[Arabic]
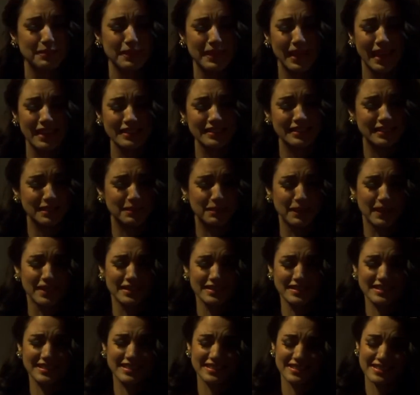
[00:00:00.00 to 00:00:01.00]
بجد
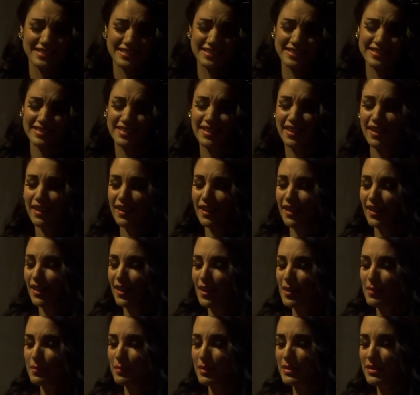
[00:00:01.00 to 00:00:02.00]
بس
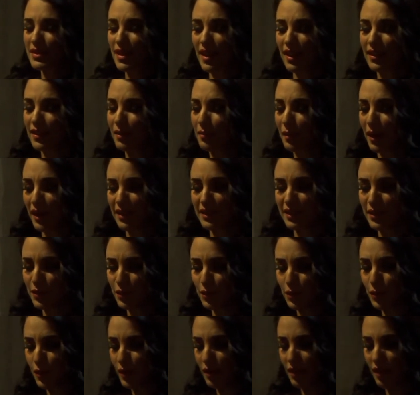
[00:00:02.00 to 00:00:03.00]
بس حرام
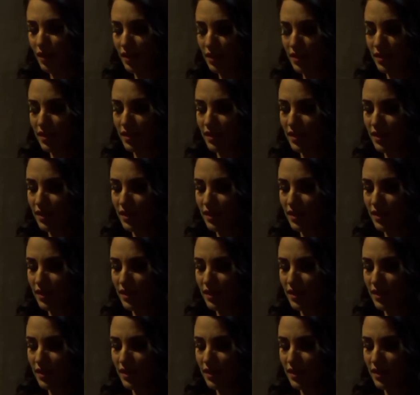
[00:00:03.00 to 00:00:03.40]
عليكم والله